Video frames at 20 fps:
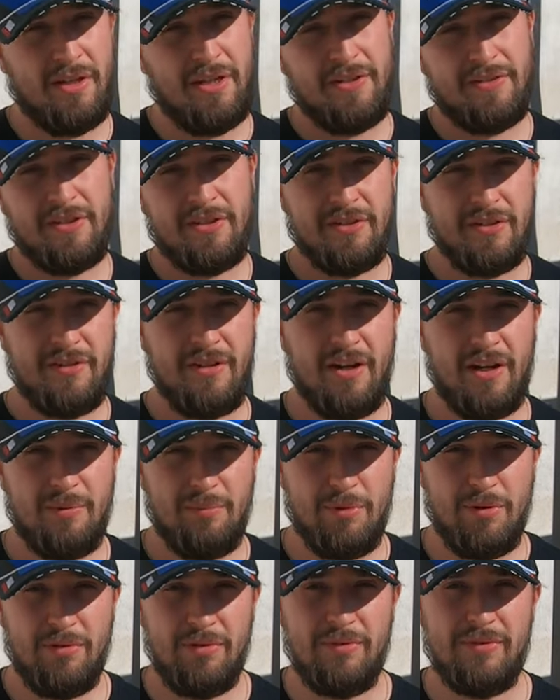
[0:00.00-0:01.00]
et ça
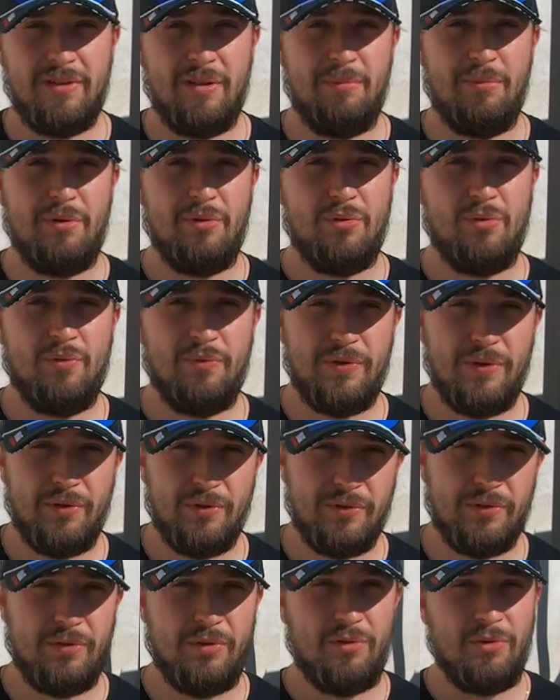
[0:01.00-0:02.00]
généralement ça met en
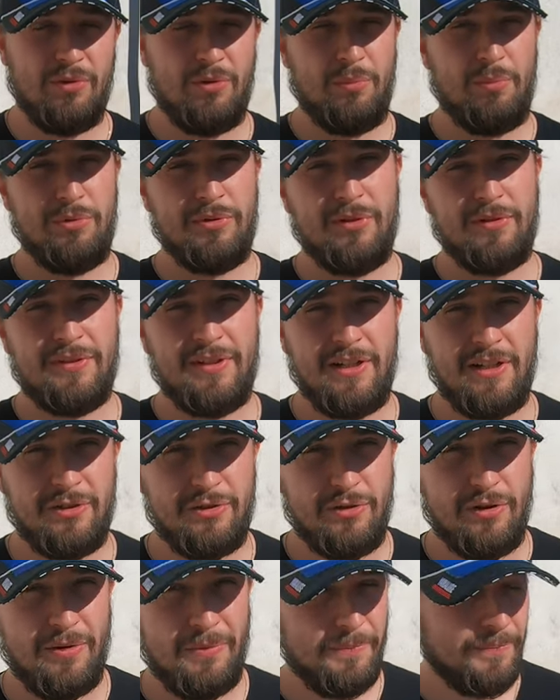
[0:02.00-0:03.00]
confiance le potentiel
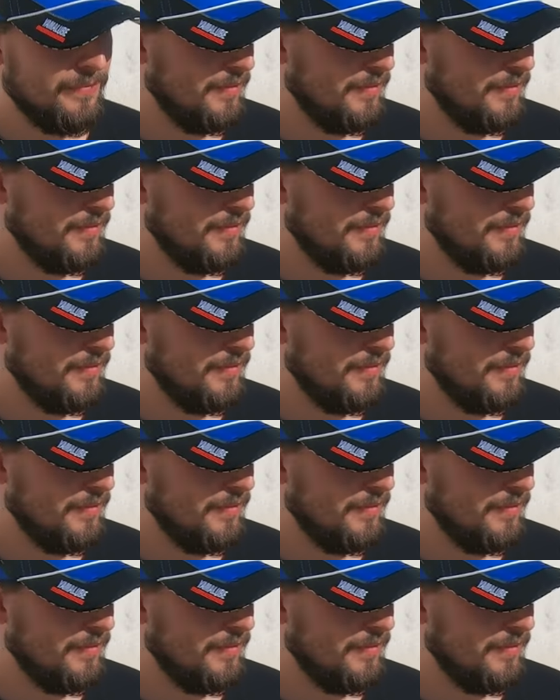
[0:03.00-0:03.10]
acheteur